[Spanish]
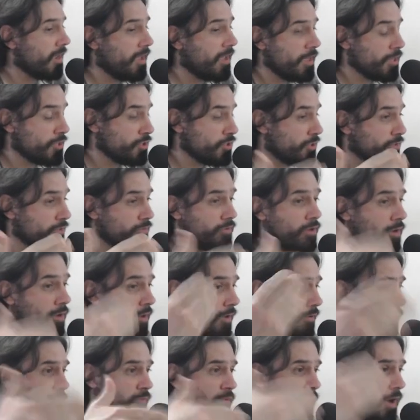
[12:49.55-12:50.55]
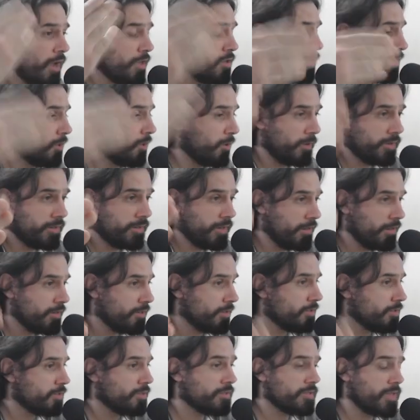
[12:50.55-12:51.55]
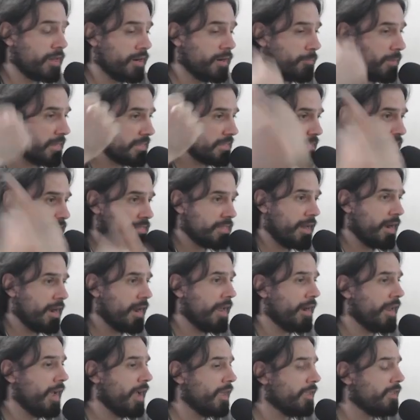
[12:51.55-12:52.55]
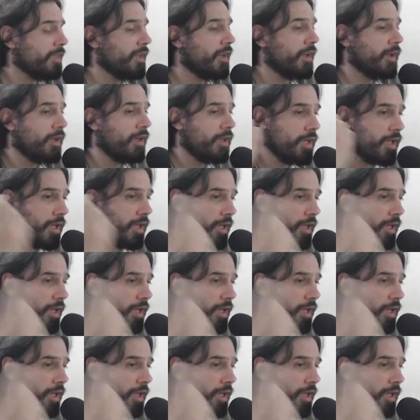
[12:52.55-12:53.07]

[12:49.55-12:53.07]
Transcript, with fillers: que de hecho todo fue año 98, sale Paciencia de la Araña,